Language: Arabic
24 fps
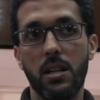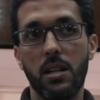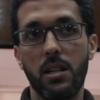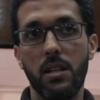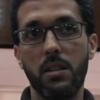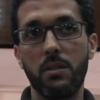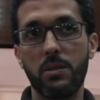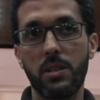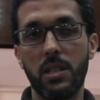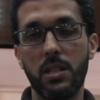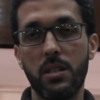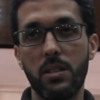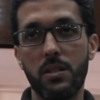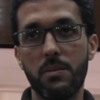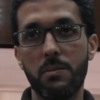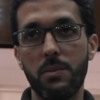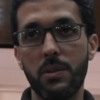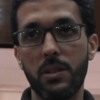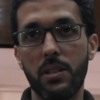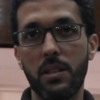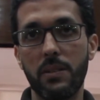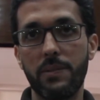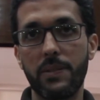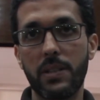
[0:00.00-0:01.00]
لودادية
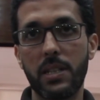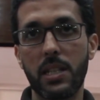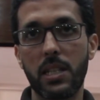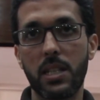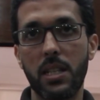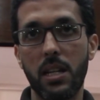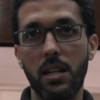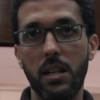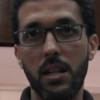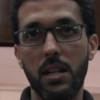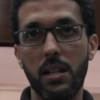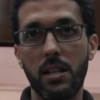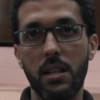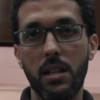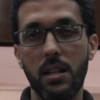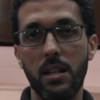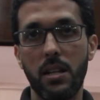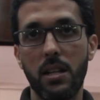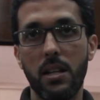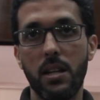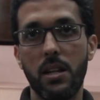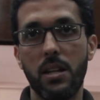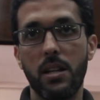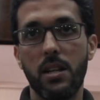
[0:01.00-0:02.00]
موظفي قطاع العدل
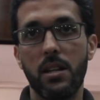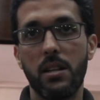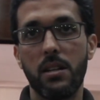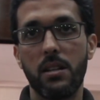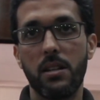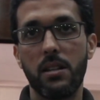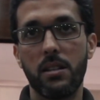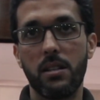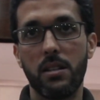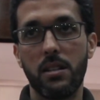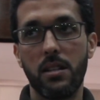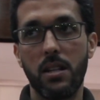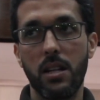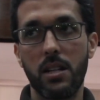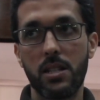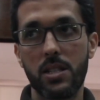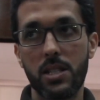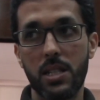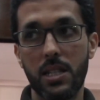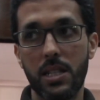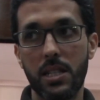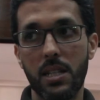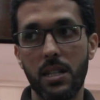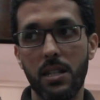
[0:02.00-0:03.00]

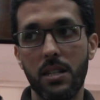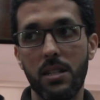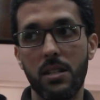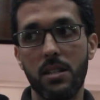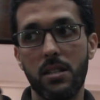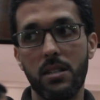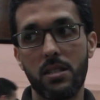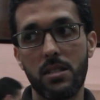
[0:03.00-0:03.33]
الانشطه